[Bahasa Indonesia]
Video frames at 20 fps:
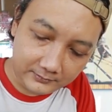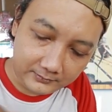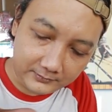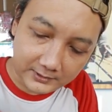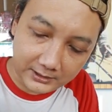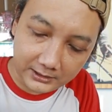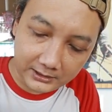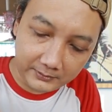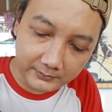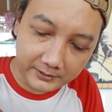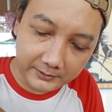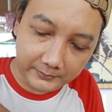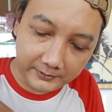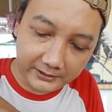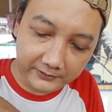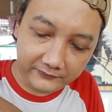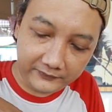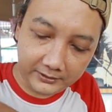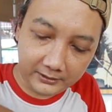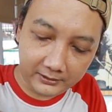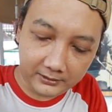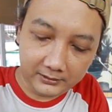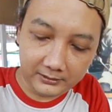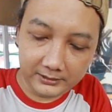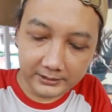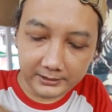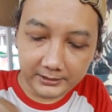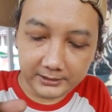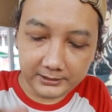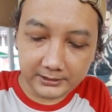saya lebih prefer
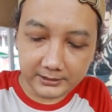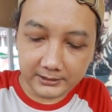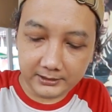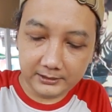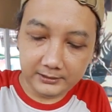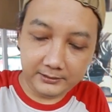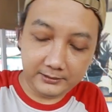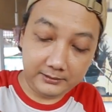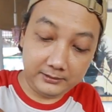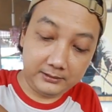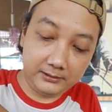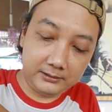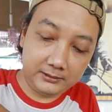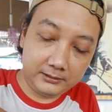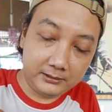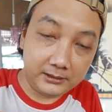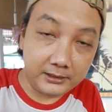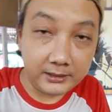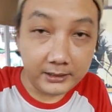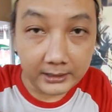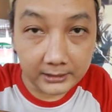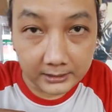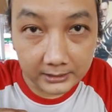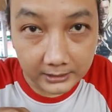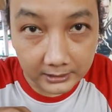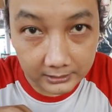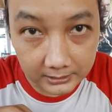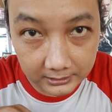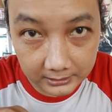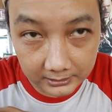gini aja jadi agak
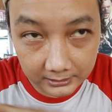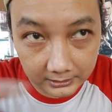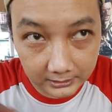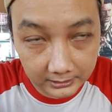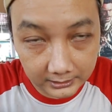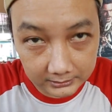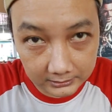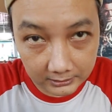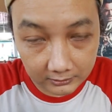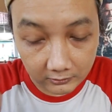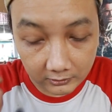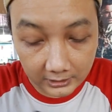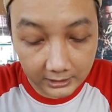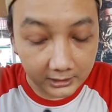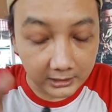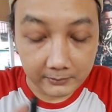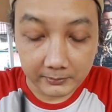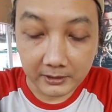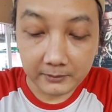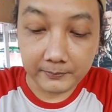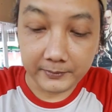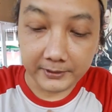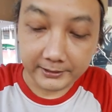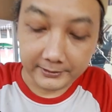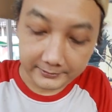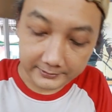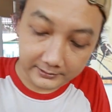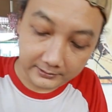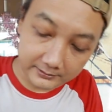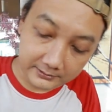agak kelihatan norak nggak apa-apa
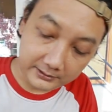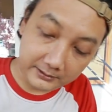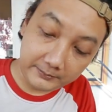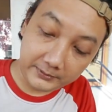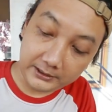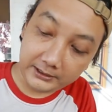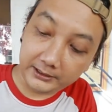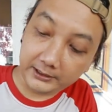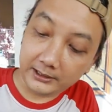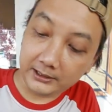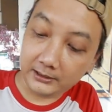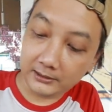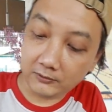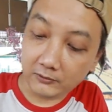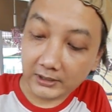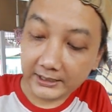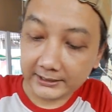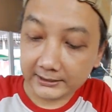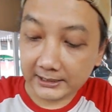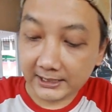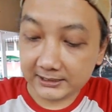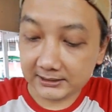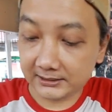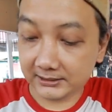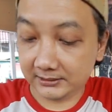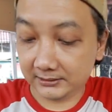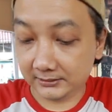yang penting kan kualitas